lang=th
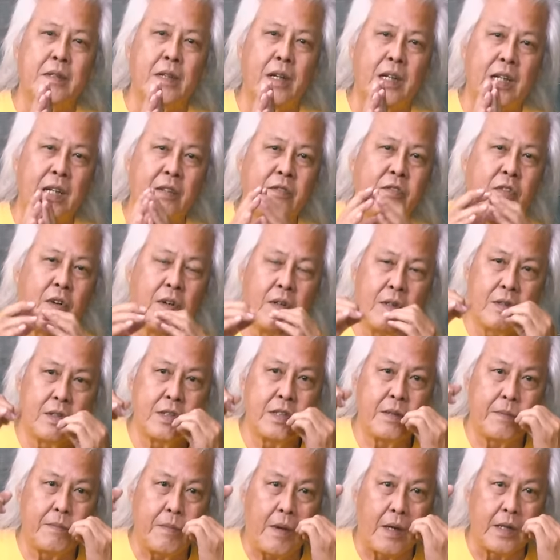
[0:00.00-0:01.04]
ตอนนั้นโฟโล่
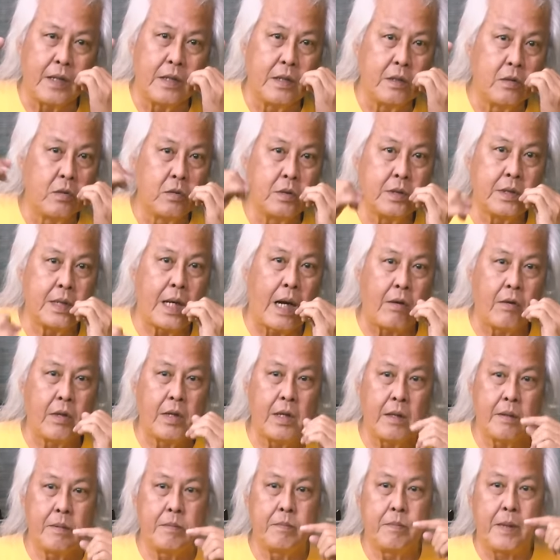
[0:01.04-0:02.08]
สปอร์ตอย่างรุ่นเก่า
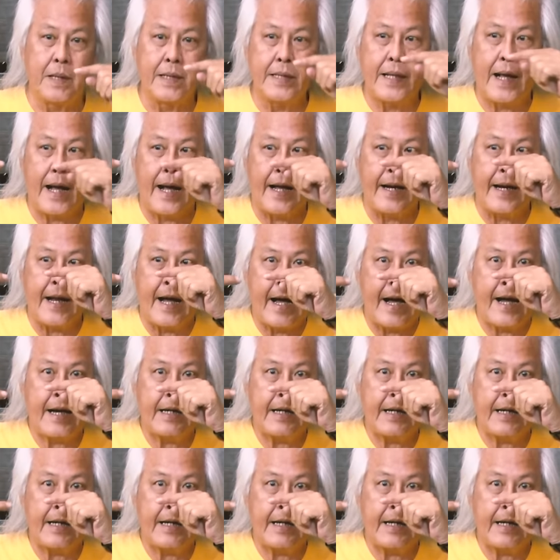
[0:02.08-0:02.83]
นะเป็นฐานอา